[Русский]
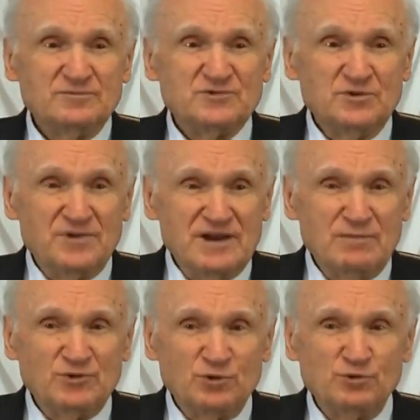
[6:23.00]
все
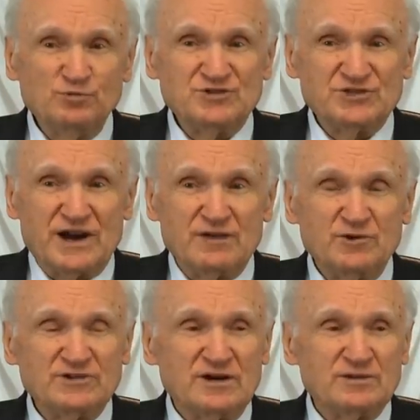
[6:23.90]
время только
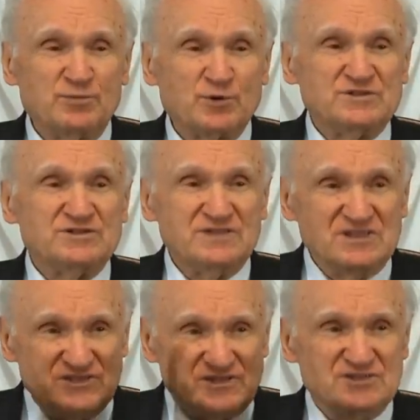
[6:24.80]
устраивают как
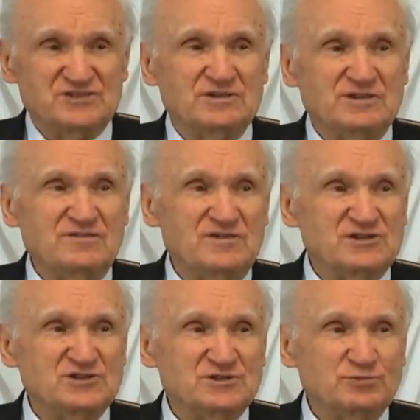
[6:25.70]
противоестественные
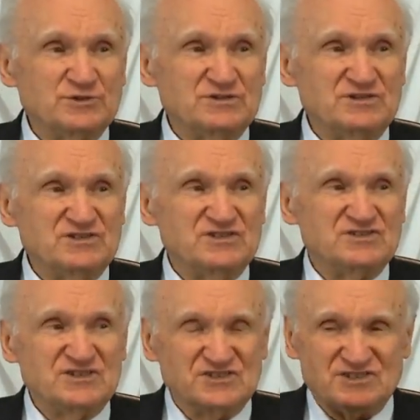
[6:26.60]
вещи,
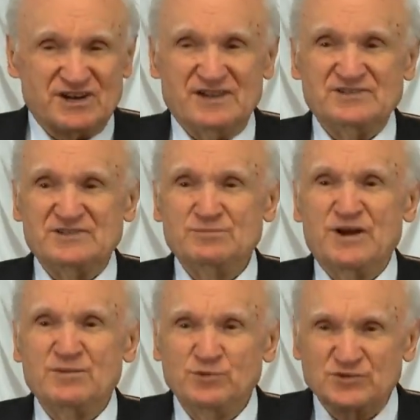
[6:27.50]
противоестественные страсти,
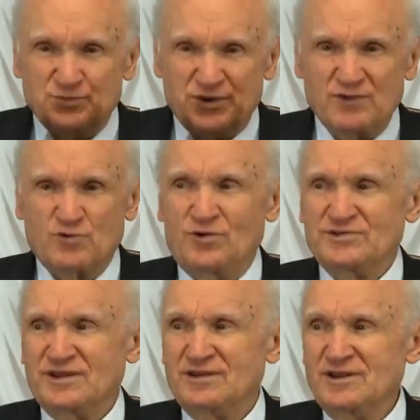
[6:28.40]
борьбу с
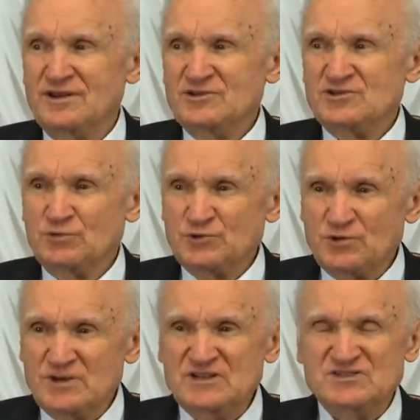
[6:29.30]
природой, чего
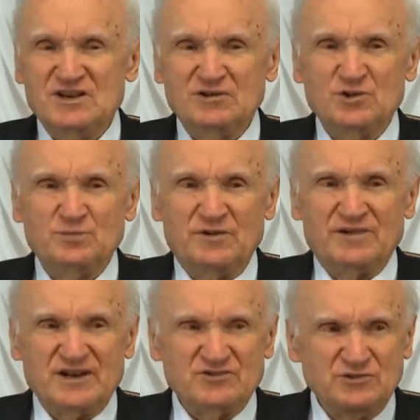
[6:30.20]
только не делают,
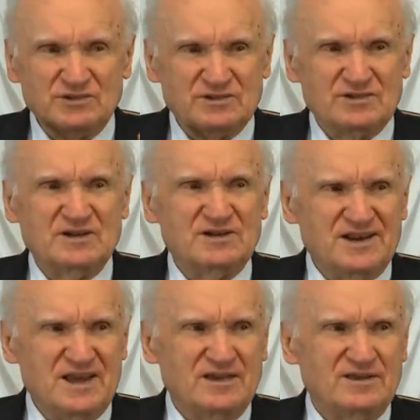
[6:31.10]
поворачивают к
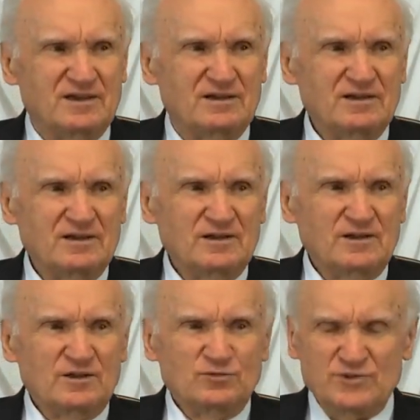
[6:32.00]
реке.
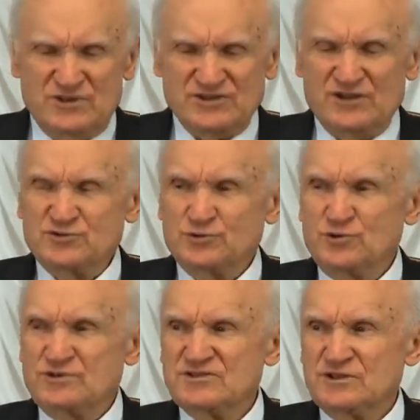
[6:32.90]
Ну, я не знаю, что
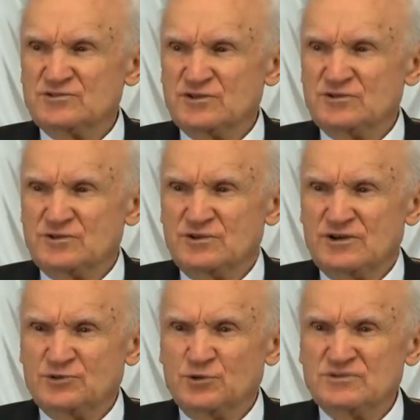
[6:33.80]
только
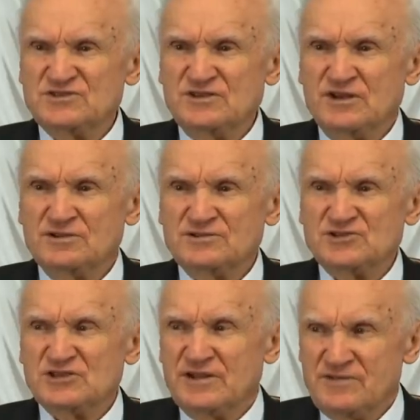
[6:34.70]
готовы сделать.
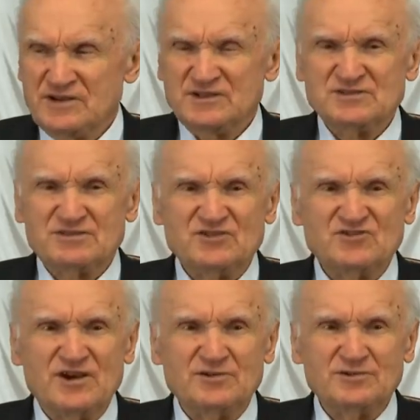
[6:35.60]
Человека
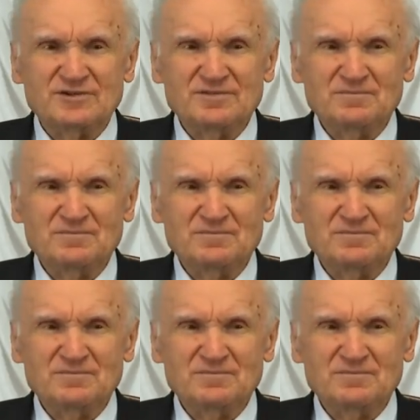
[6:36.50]
извращают.